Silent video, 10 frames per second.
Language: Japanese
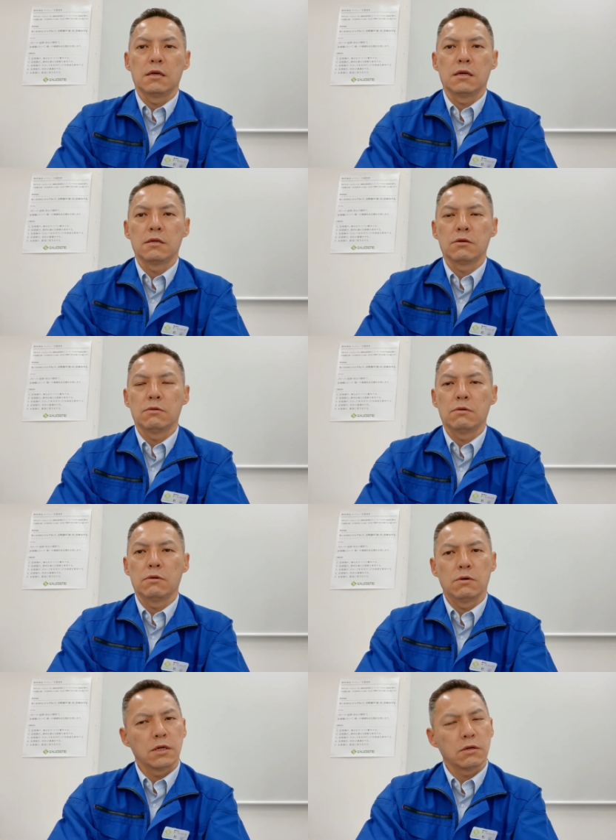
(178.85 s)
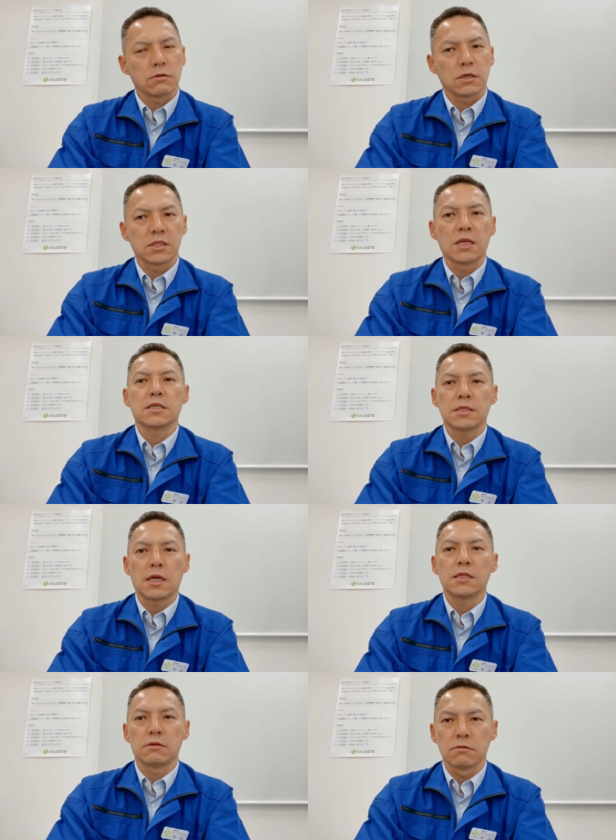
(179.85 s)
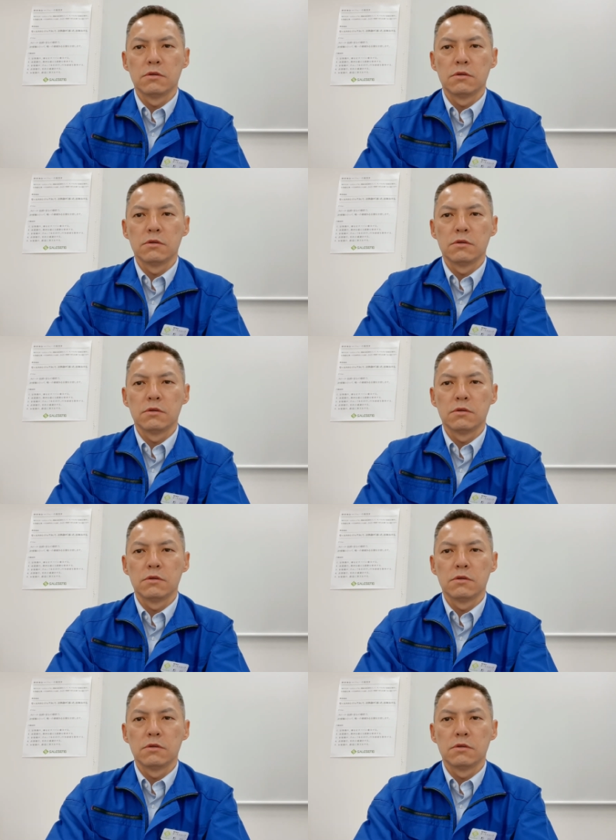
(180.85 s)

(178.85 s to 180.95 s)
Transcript: え営業営業とか生産されている